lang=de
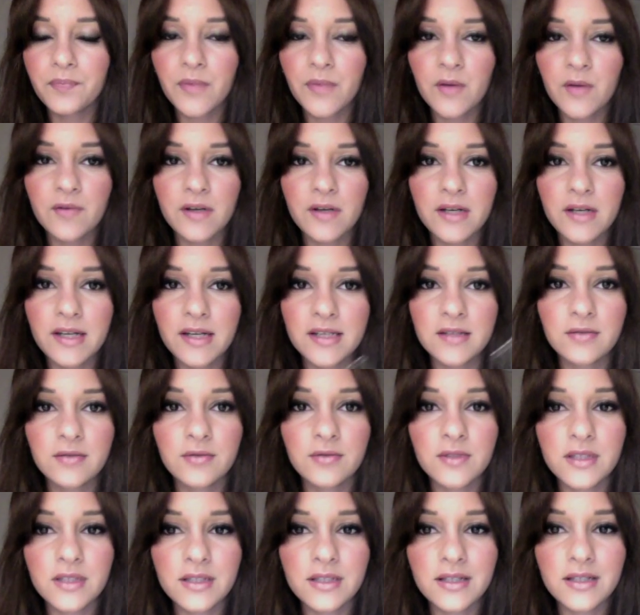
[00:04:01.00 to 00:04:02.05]
verglichen
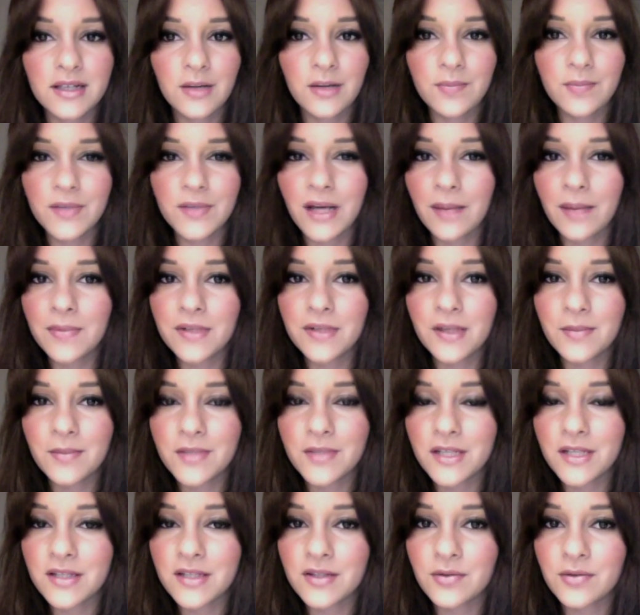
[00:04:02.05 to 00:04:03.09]
und die, ich glaube, die haben in ihrem
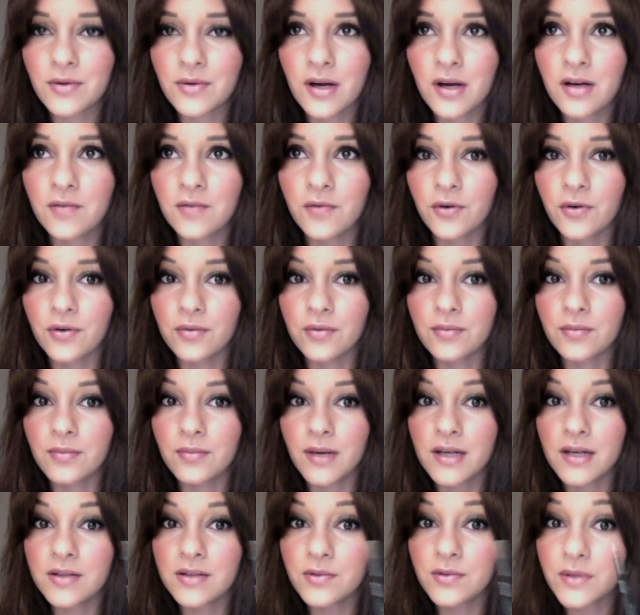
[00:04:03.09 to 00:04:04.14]
Test sogar gewonnen.
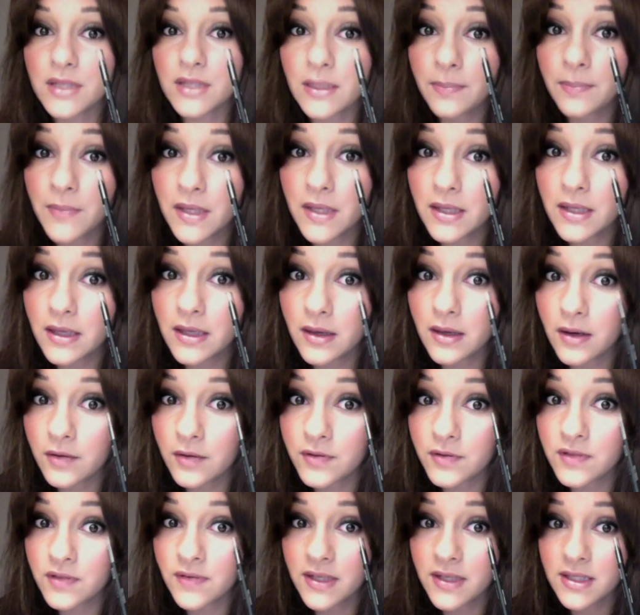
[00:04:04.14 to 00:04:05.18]
Also ich habe mir hier auf
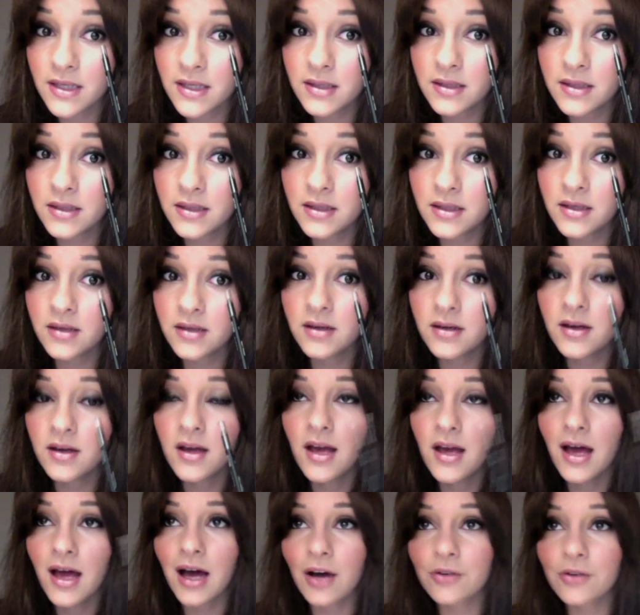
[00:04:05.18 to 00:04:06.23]
die Wasserlinie
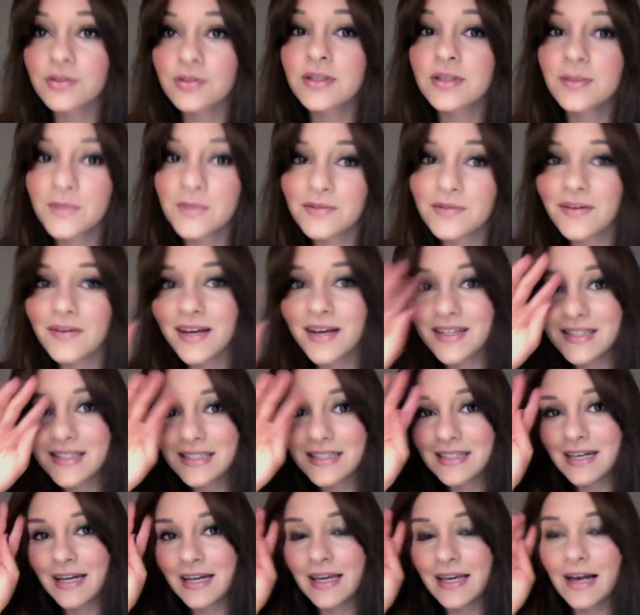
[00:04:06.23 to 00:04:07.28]
ausnahmsweise
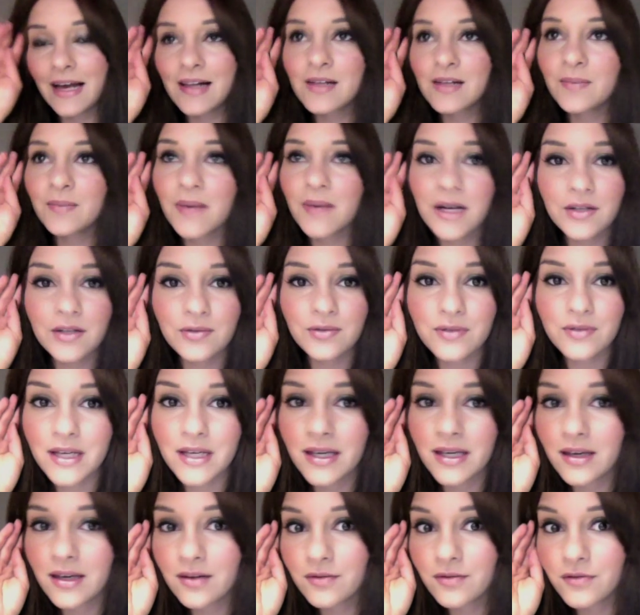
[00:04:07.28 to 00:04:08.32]
Kajal gemacht und der
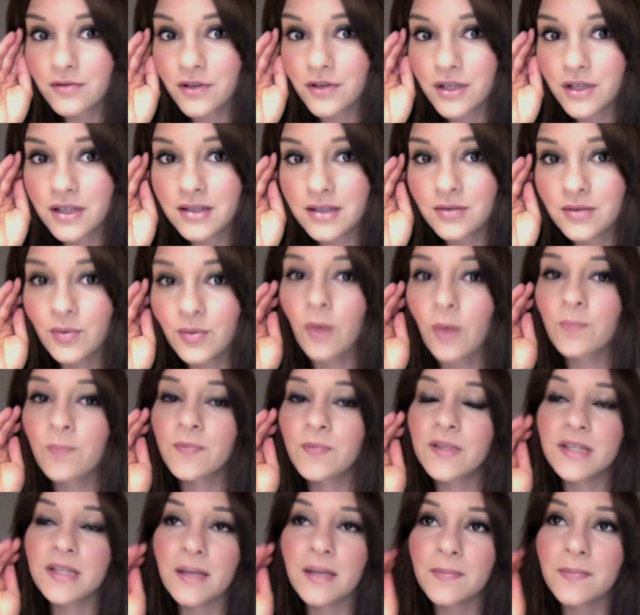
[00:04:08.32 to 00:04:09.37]
ging vorhin überhaupt
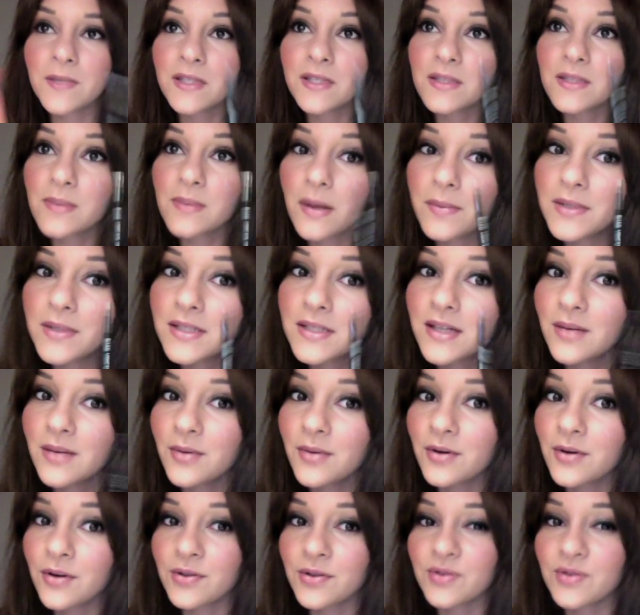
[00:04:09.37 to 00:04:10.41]
nicht ab. Deshalb habe ich da
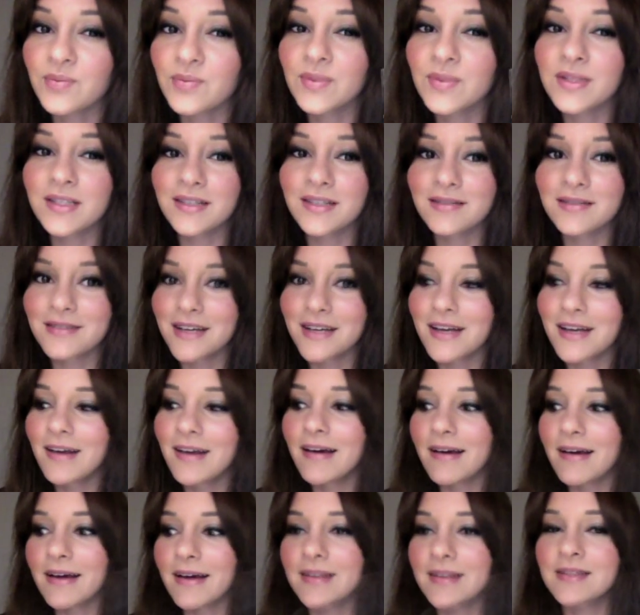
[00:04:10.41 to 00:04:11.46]
immer noch so ein bisschen
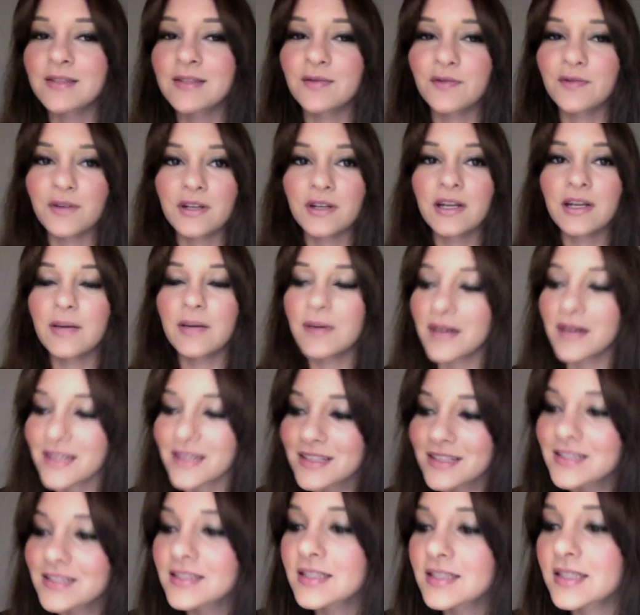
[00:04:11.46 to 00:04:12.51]
Reste von, aber
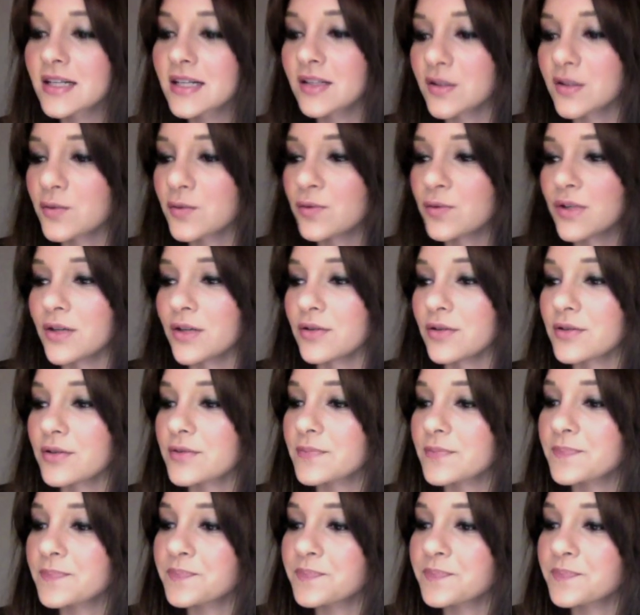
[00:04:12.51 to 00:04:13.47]
es sieht ganz gut aus.